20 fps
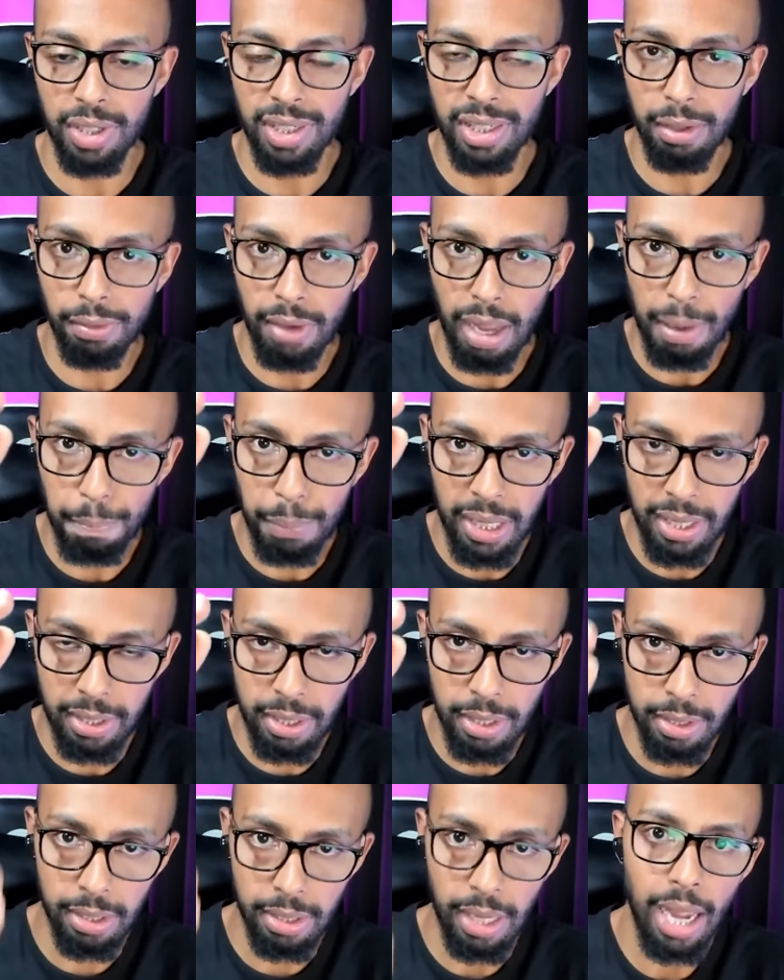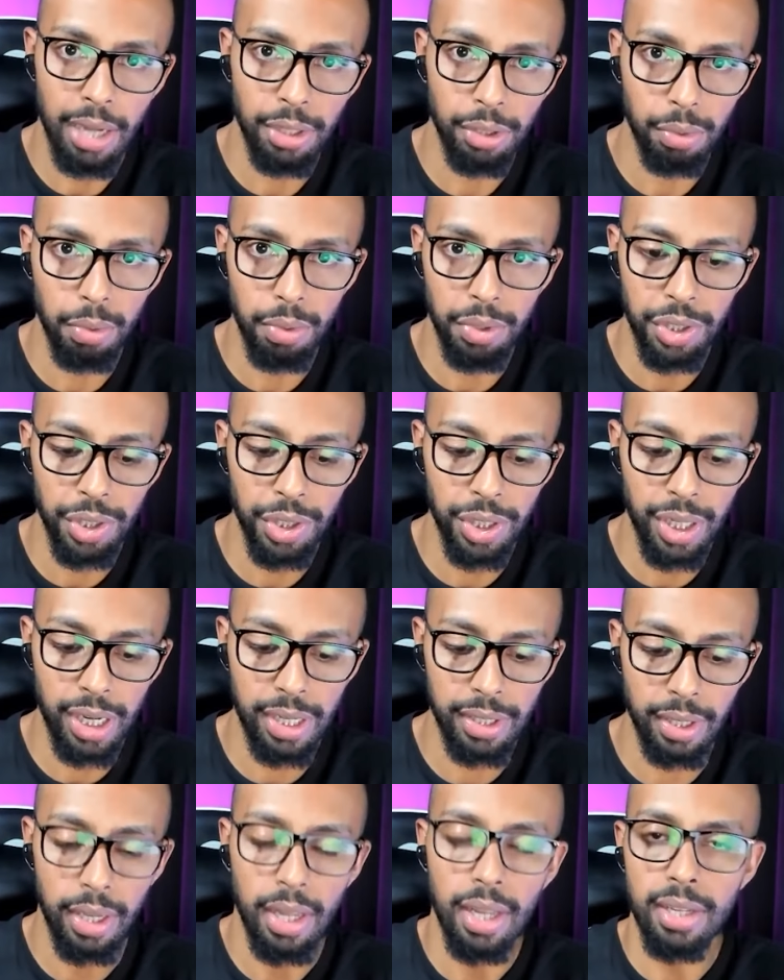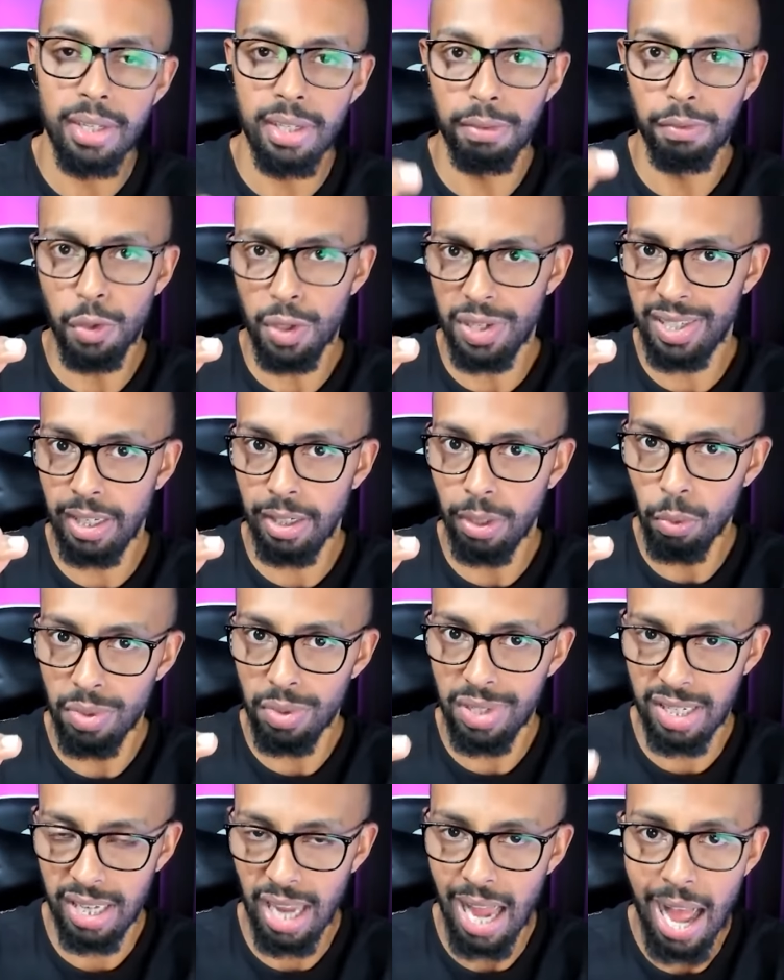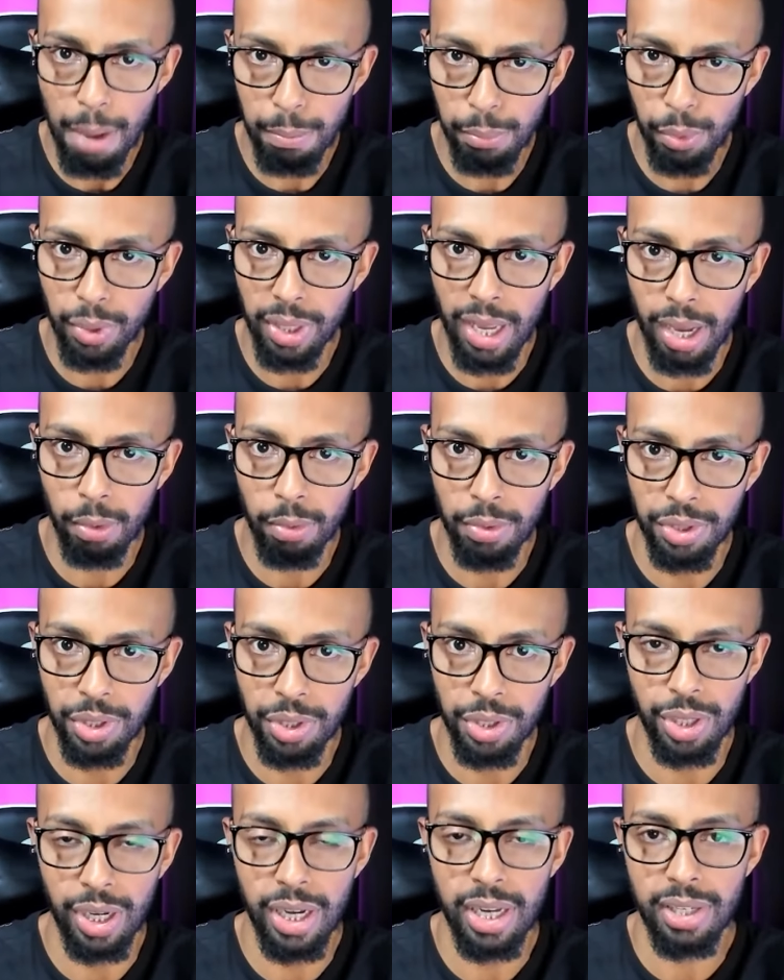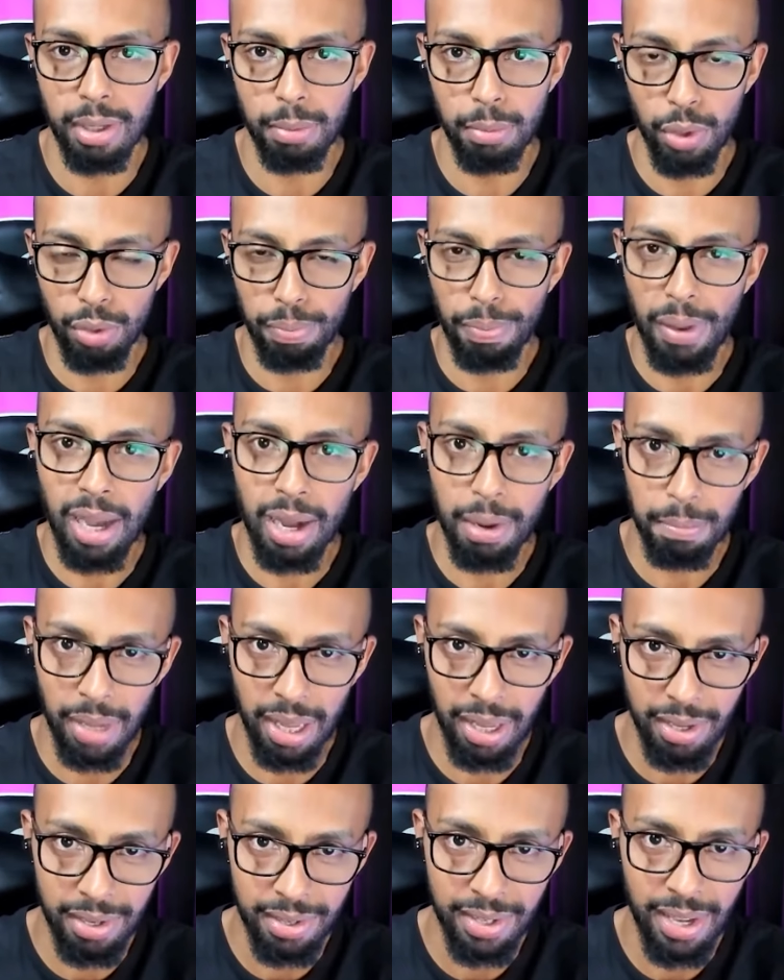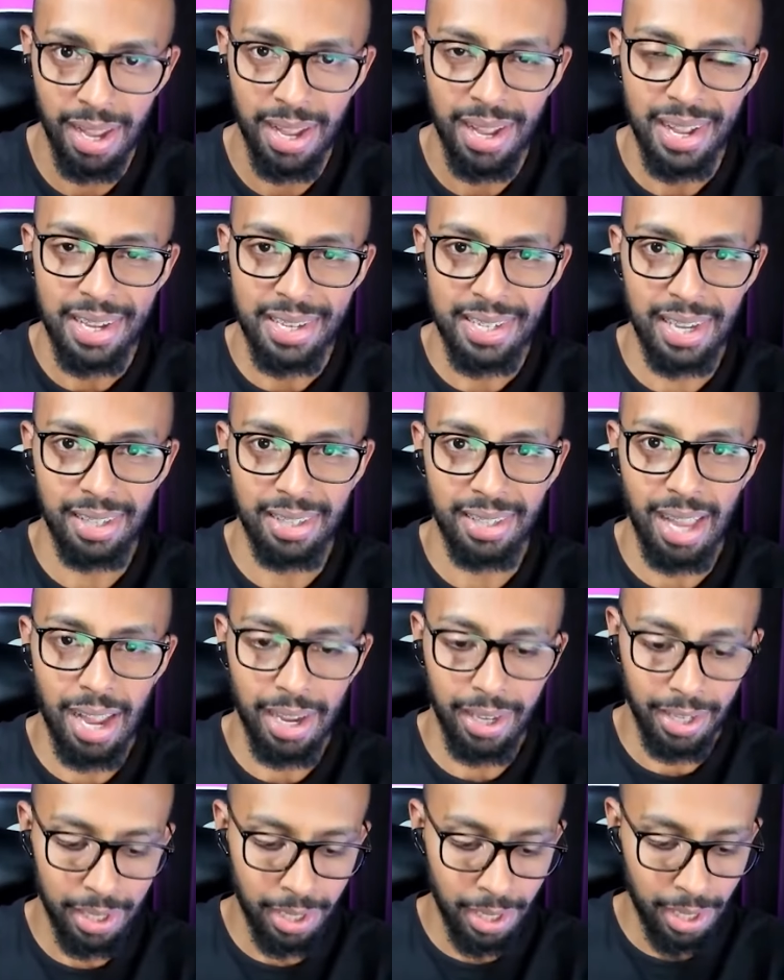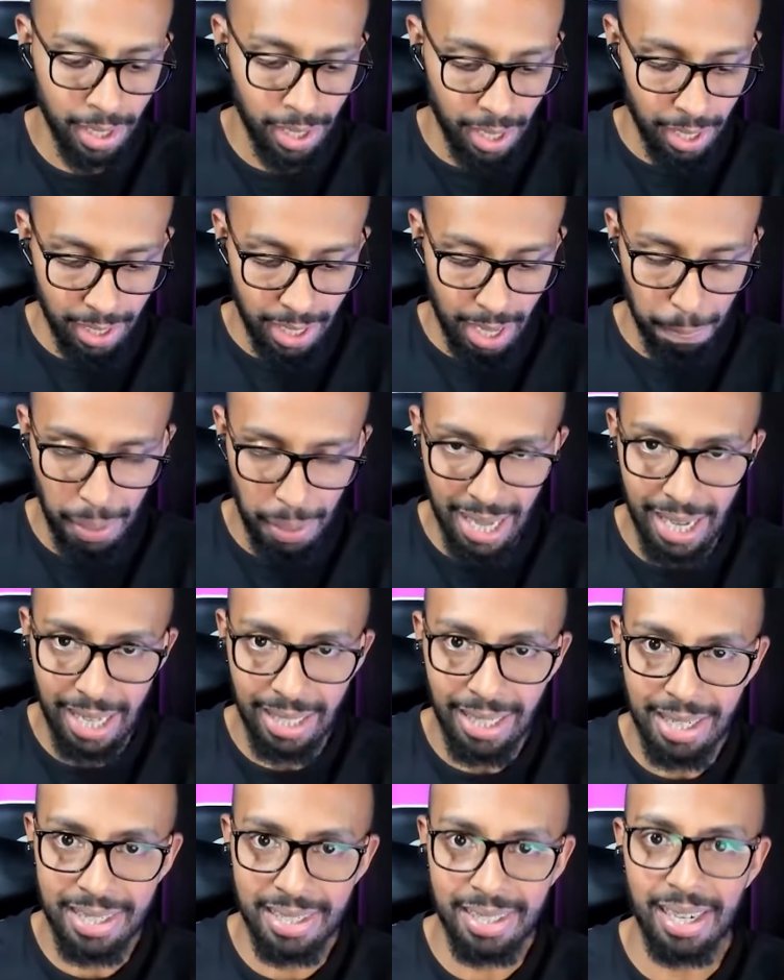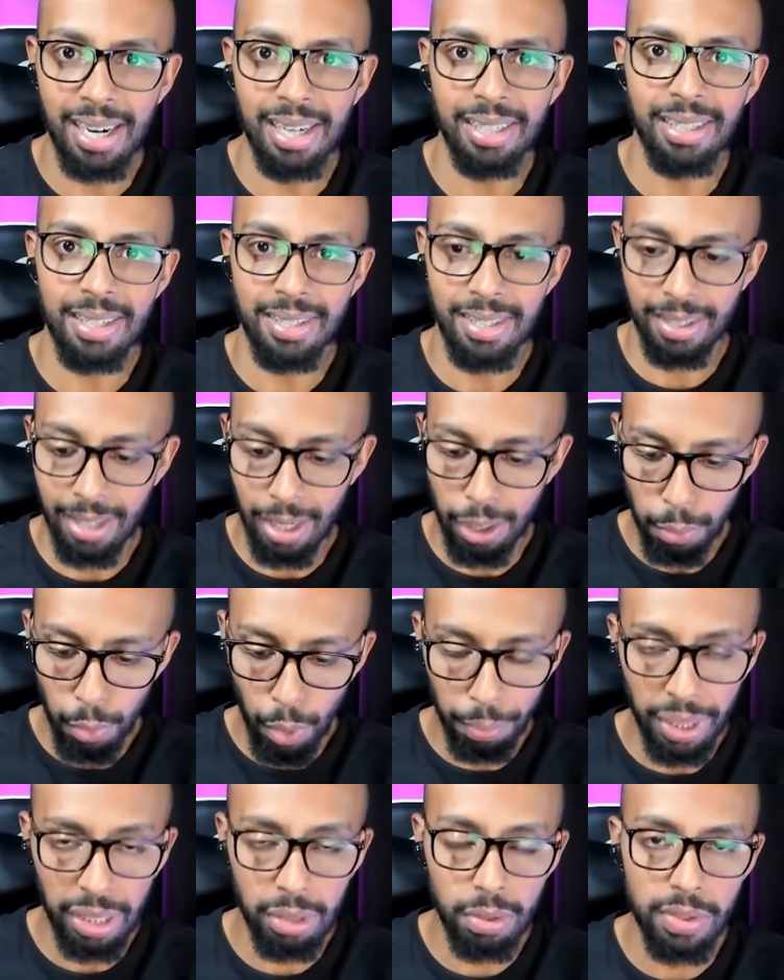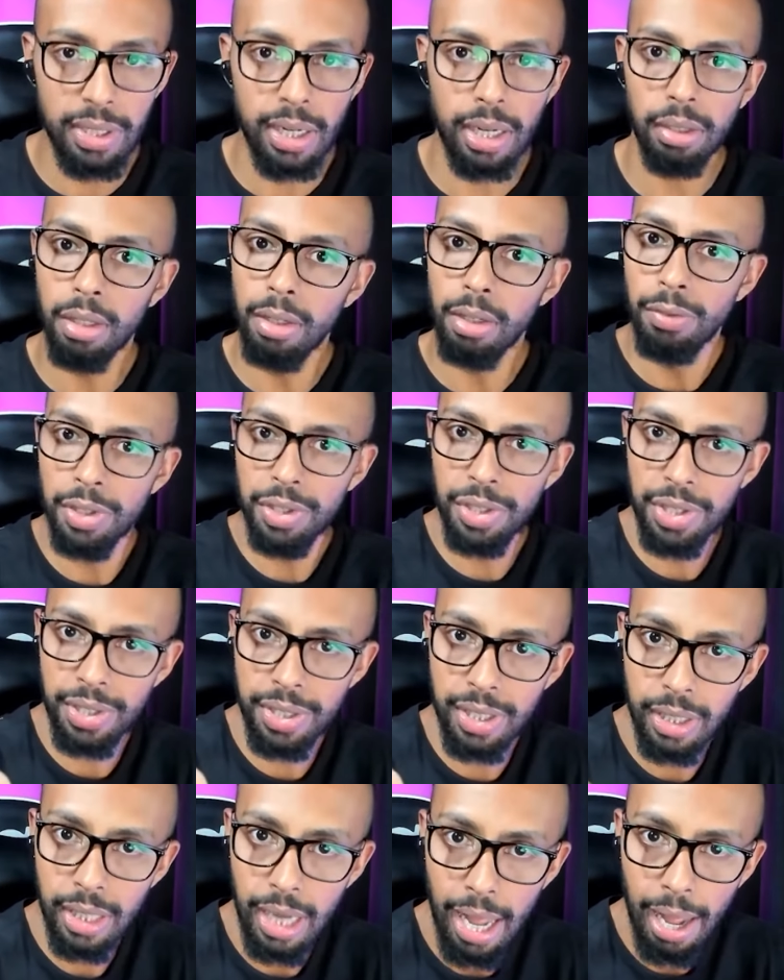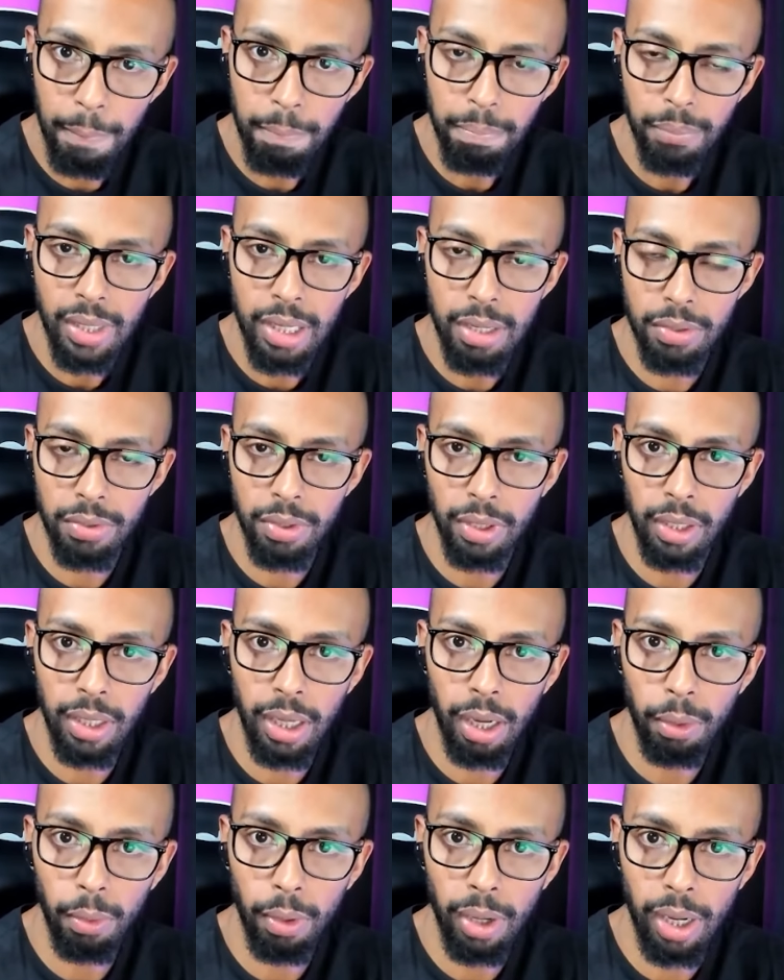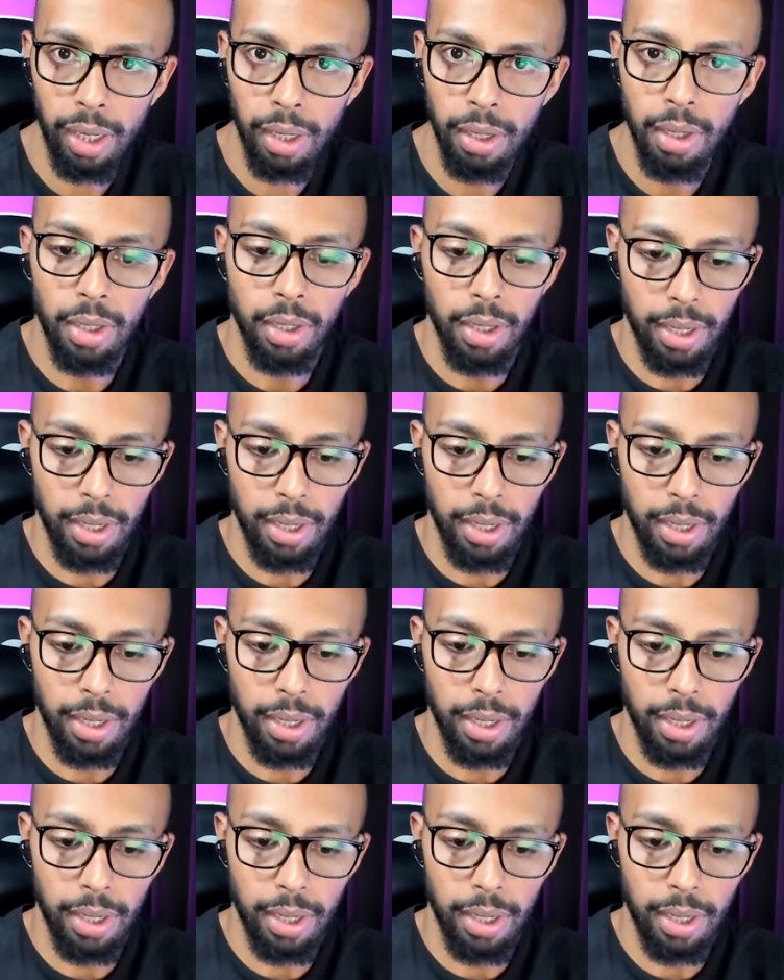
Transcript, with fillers: Você vai precisar de contingência. Se você não sabe o que é contingência, meus parabéns, você está aqui na parada certa, você está no momento certo que eu vou te ensinar isso aqui agora.